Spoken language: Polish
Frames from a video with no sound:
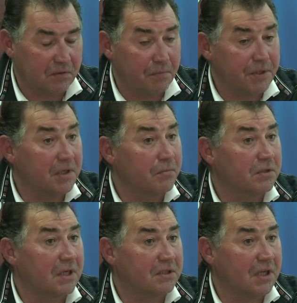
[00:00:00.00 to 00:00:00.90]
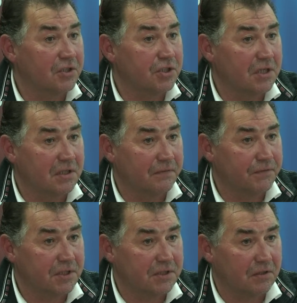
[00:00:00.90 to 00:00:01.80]
Dobry debiut ten Tanżyny,
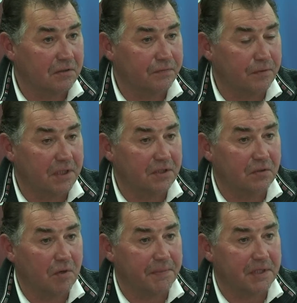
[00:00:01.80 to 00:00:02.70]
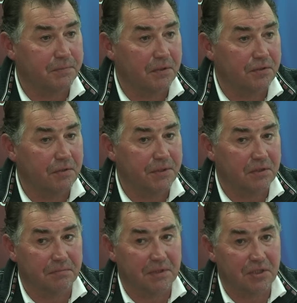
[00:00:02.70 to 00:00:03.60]
22-letni chłopak z Polonii
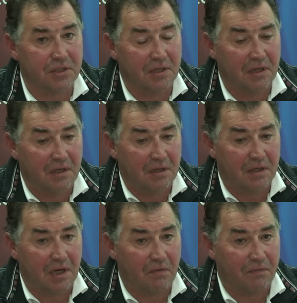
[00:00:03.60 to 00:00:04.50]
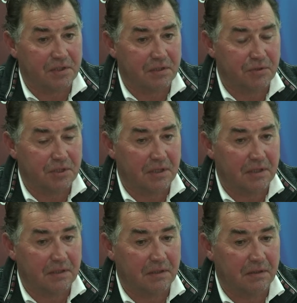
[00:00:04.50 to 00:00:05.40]
Bytom, także ja uważam, że
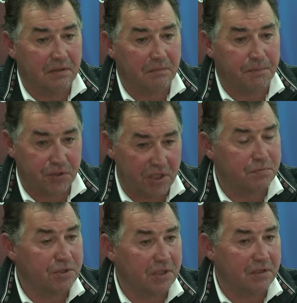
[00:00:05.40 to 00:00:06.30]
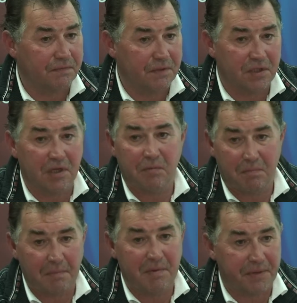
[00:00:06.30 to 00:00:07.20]
no, pocieszmy się tym wynikiem, bo
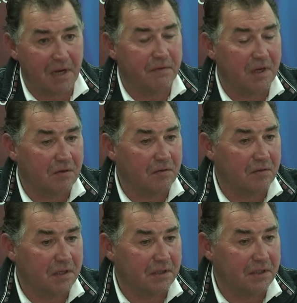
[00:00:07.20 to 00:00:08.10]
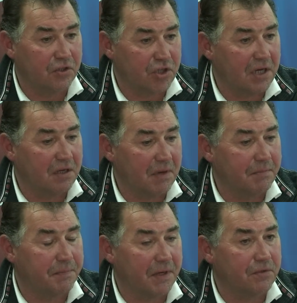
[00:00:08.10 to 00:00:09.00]
mamy prawo jako legniczanie,
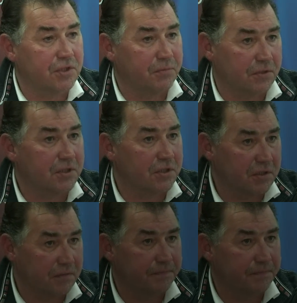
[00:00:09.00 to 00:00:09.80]
mamy prawo się pocieszyć.